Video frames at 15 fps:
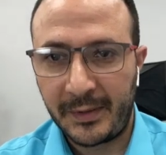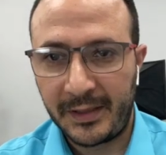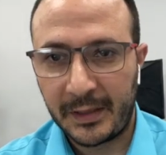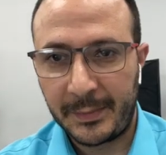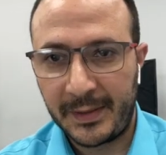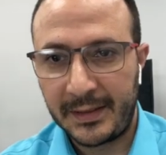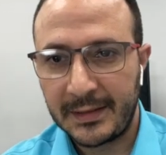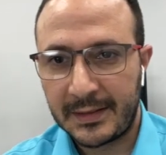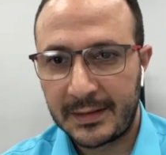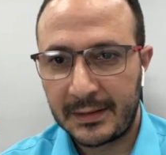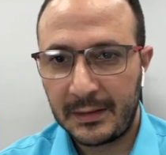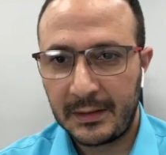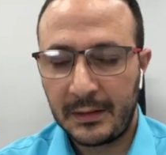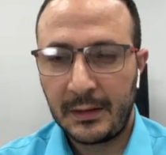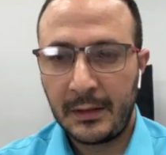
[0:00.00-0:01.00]
مايك بنس
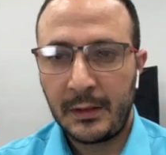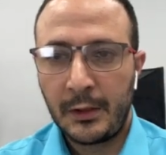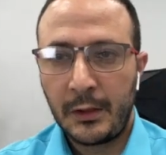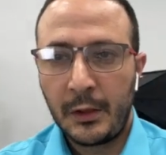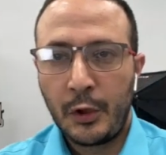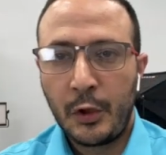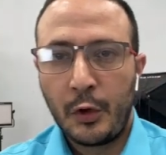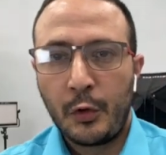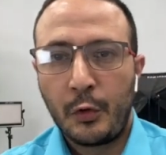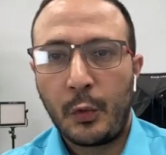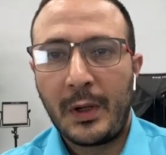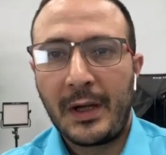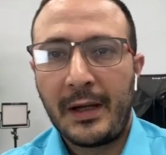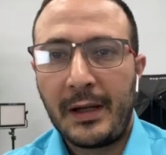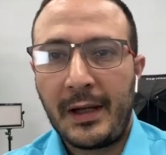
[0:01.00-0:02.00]

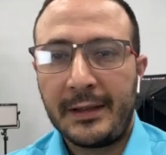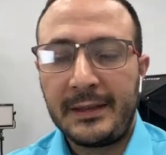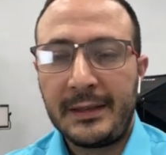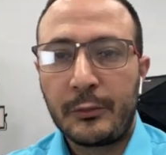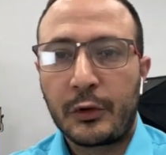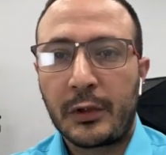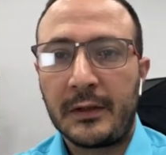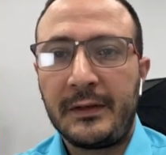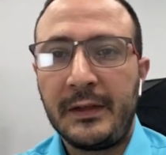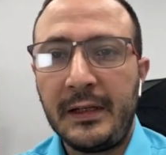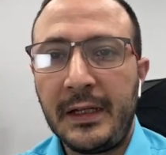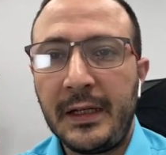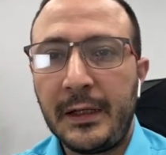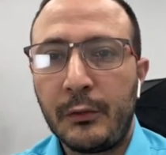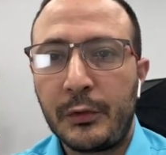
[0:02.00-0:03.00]

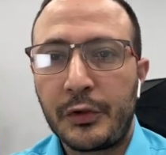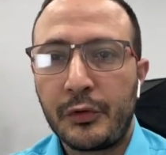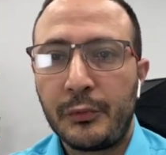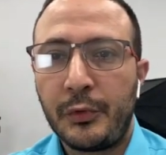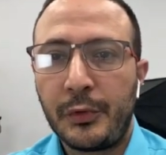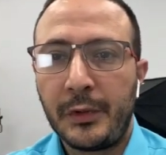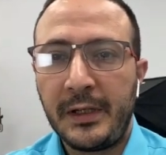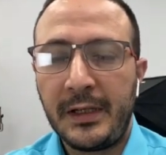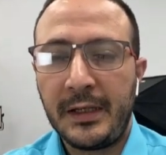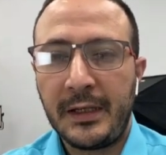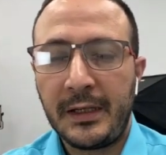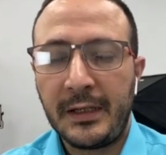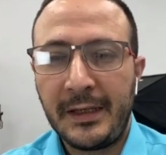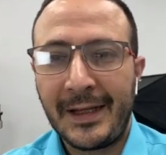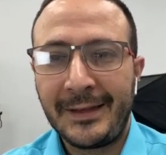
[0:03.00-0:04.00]
والديمقراطيين
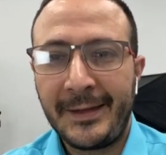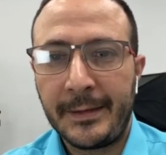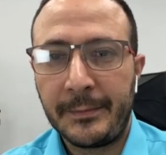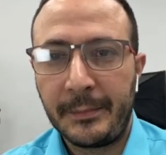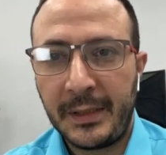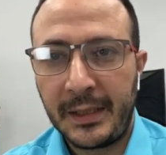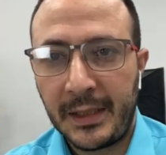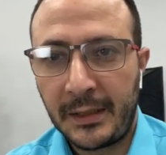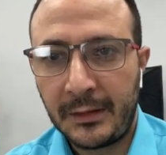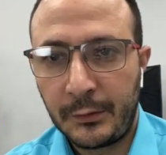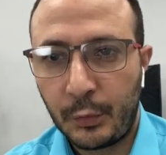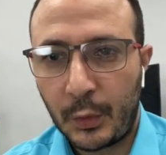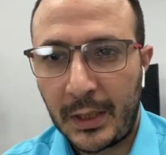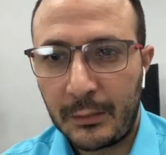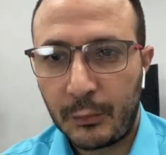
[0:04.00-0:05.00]
والجمهوريين يدا بيد
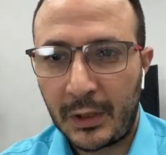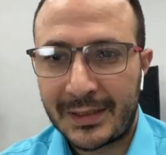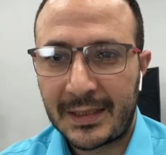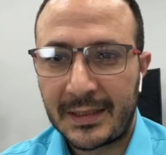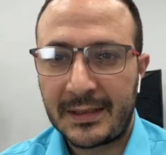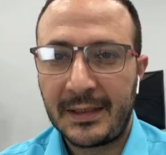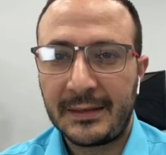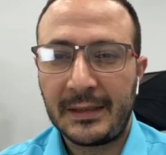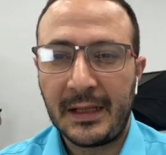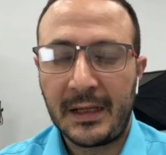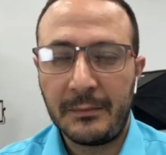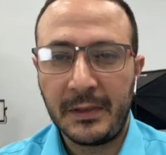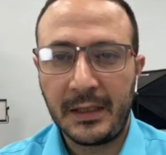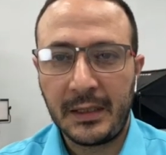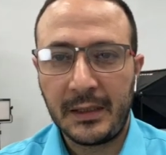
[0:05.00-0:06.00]
والمؤسسات
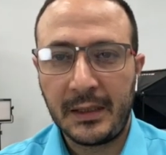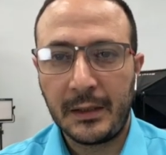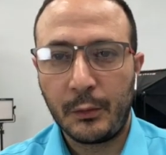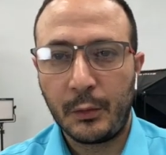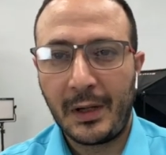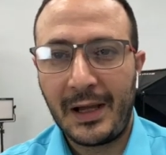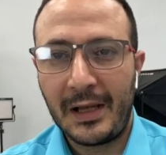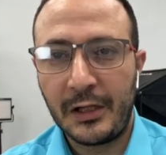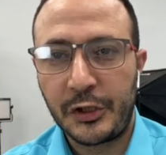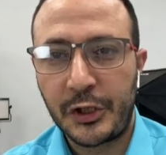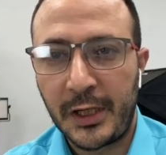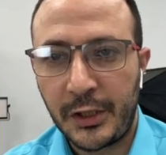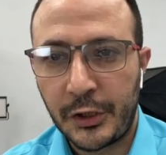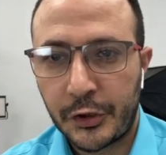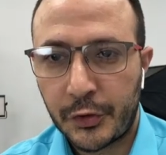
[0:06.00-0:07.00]
الأمنية
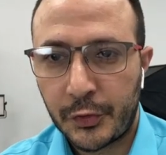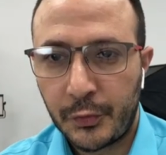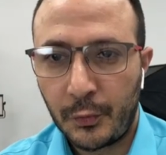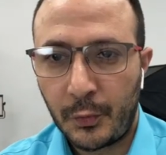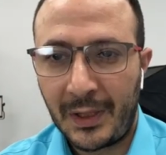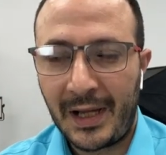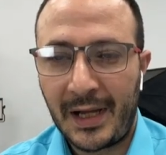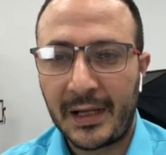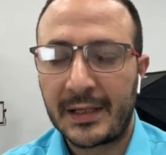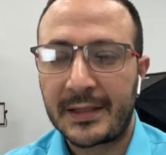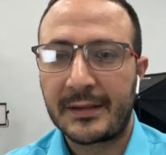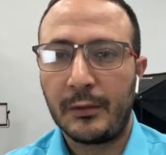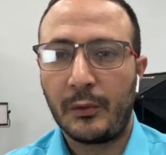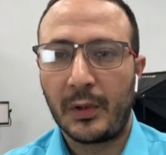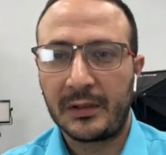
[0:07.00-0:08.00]
والجيش
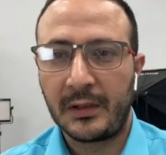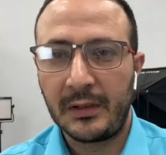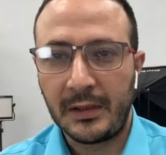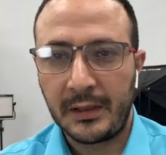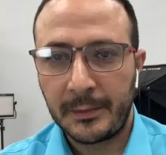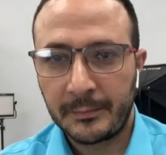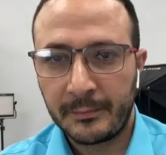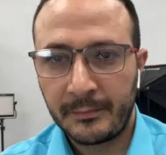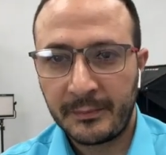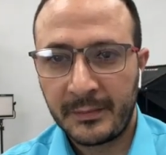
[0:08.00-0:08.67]
والحرس الوطني